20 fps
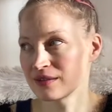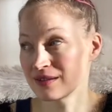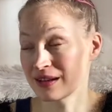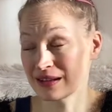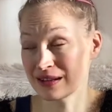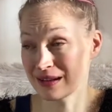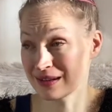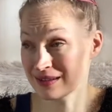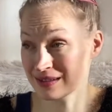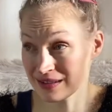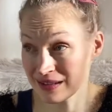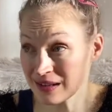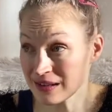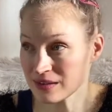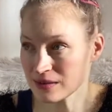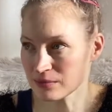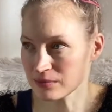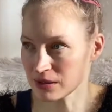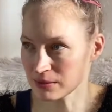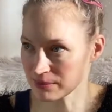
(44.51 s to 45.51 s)
seit
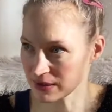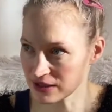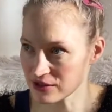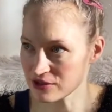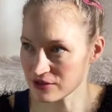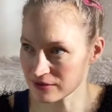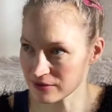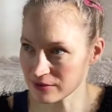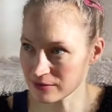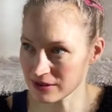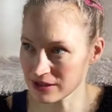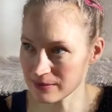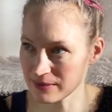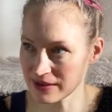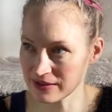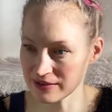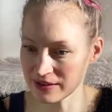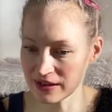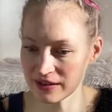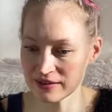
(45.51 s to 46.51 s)
Jahrzehnten mit Menschen zum Thema
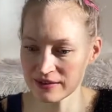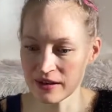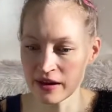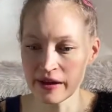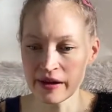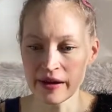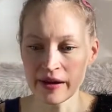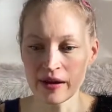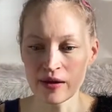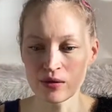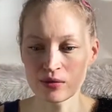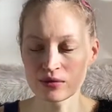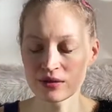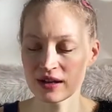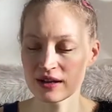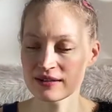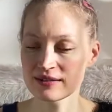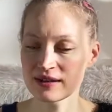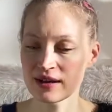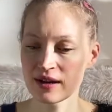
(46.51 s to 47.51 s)
Sex und
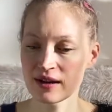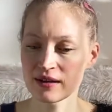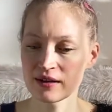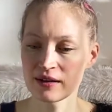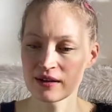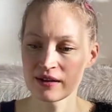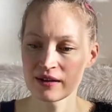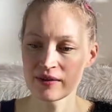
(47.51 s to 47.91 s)
kann sagen,